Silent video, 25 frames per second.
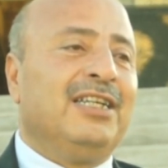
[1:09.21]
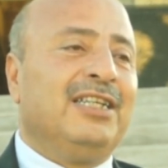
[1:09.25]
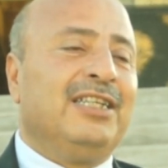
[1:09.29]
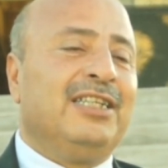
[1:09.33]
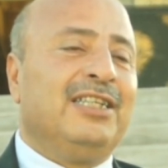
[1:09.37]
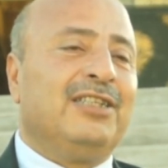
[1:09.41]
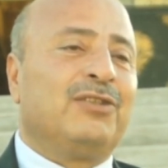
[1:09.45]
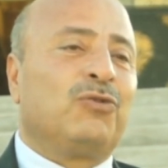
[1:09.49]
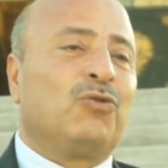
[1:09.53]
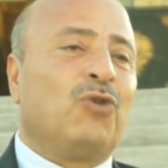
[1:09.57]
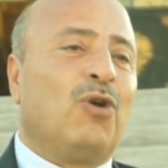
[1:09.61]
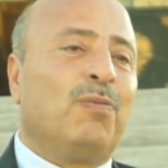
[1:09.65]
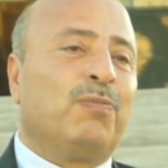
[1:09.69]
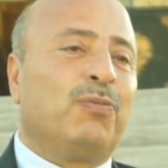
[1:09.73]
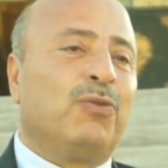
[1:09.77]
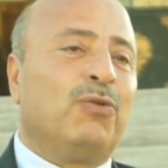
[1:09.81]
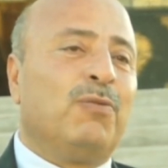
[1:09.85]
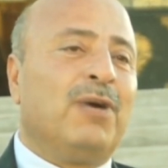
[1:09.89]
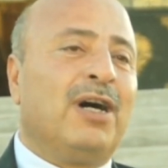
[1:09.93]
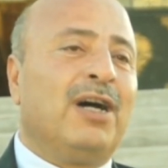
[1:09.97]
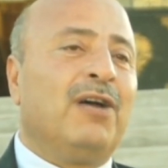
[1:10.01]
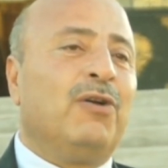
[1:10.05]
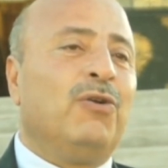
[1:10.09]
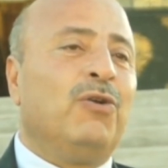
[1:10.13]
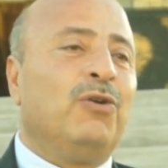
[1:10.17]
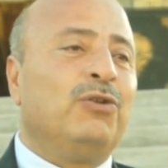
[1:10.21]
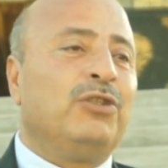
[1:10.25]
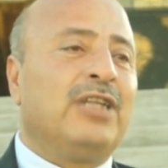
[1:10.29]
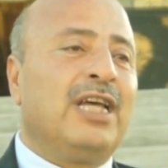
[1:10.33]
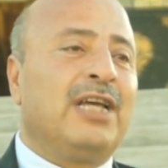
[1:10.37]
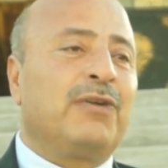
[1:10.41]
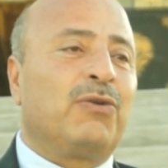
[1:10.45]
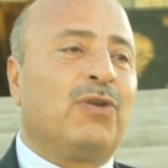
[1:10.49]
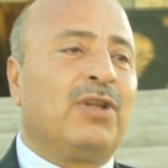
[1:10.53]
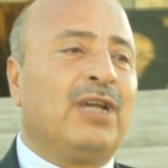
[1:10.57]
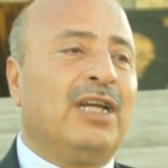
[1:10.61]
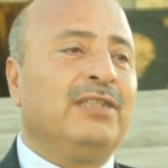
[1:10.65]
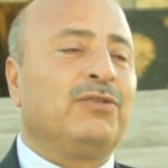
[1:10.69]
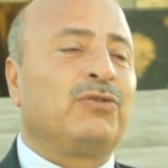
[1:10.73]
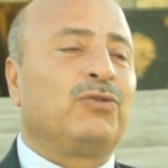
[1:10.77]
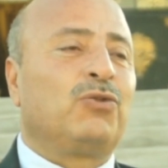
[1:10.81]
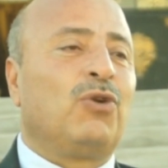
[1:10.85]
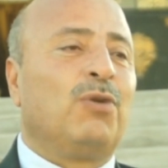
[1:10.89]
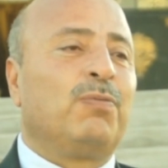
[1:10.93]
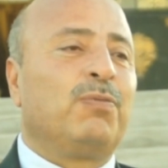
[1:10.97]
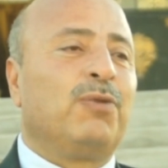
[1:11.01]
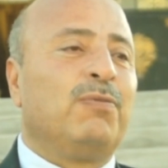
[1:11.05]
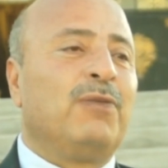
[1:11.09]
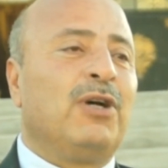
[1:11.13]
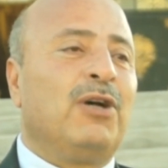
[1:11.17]
e, topluma önder olan,
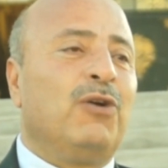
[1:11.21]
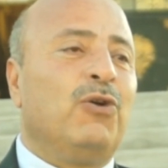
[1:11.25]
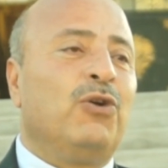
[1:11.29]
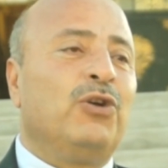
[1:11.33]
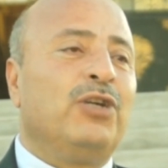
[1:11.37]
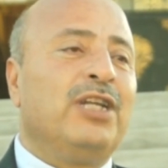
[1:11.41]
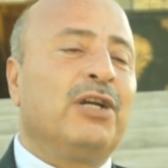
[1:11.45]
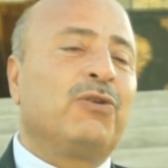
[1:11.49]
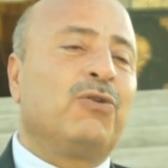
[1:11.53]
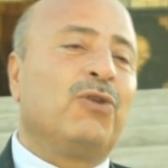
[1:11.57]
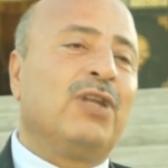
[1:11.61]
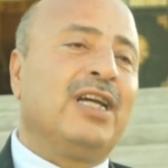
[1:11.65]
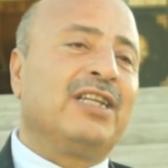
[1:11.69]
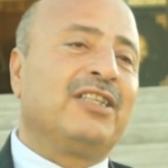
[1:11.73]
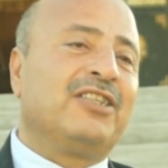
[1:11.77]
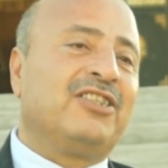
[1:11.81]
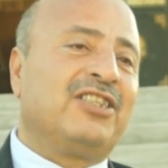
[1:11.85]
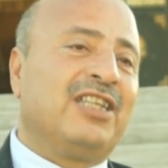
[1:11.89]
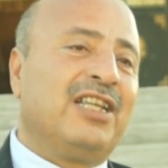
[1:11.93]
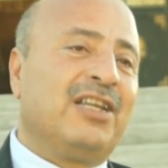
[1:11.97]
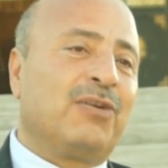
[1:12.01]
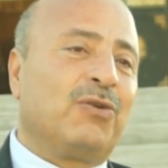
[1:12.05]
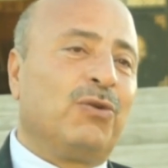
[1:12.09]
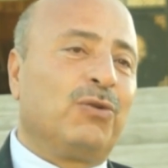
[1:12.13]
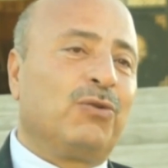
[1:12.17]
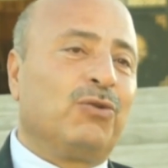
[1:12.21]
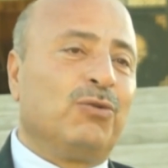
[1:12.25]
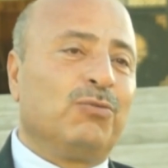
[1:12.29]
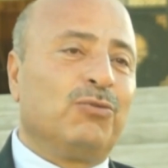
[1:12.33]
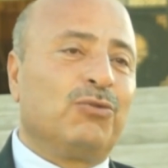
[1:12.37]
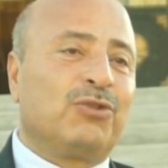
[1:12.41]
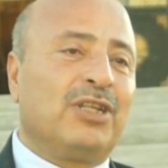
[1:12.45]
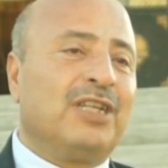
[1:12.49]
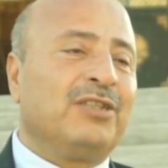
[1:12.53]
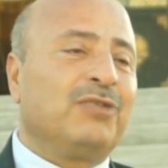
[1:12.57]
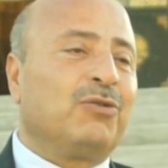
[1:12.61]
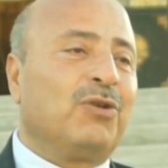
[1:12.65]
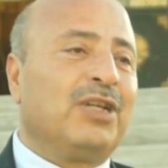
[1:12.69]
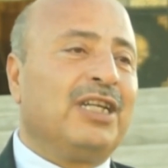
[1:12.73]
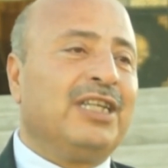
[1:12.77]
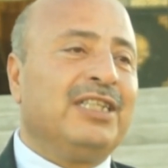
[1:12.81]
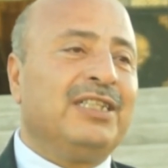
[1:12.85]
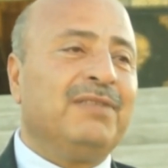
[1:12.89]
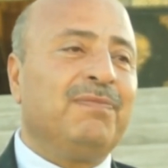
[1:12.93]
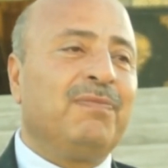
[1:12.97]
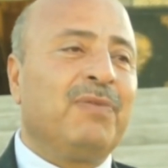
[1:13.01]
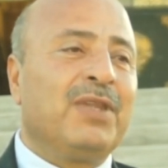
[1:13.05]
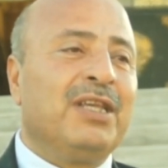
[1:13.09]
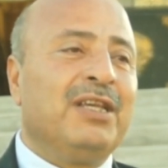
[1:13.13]
topluma örnek olan kişiler olduğumuzdan dolayı